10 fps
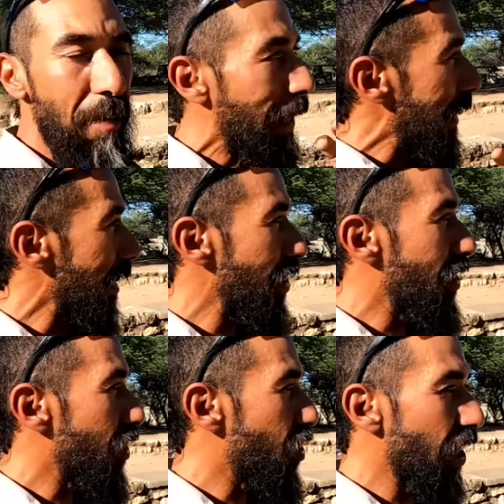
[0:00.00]
ما يقدرش
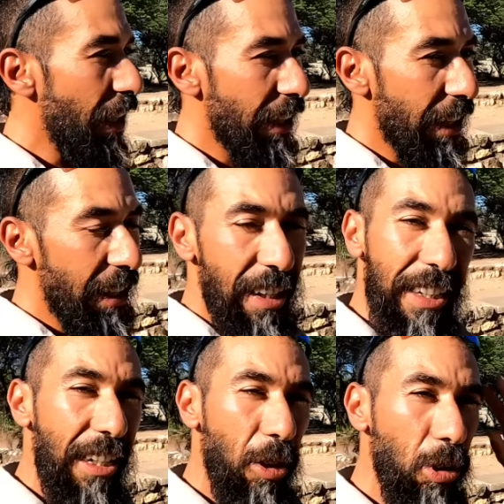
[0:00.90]
يتسجل لك
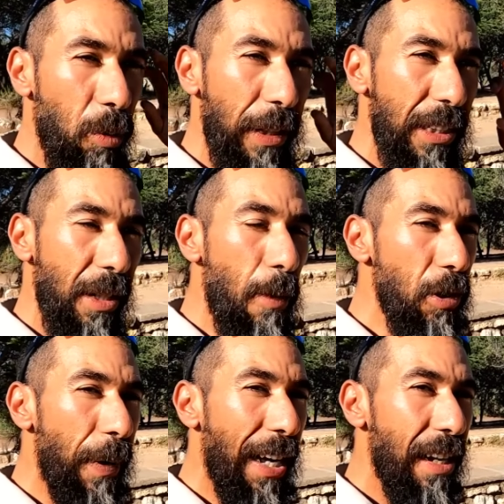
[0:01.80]
قال لك اوتوماتيكمون
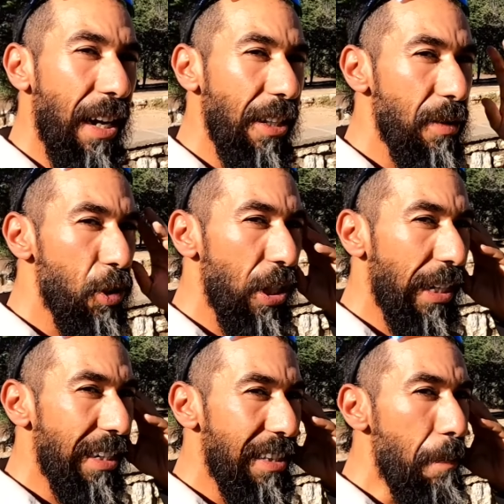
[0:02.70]
سبحان الله تيمشي
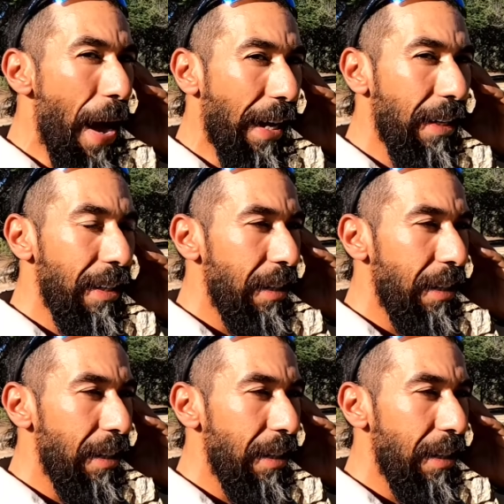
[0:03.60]
لك للدماغ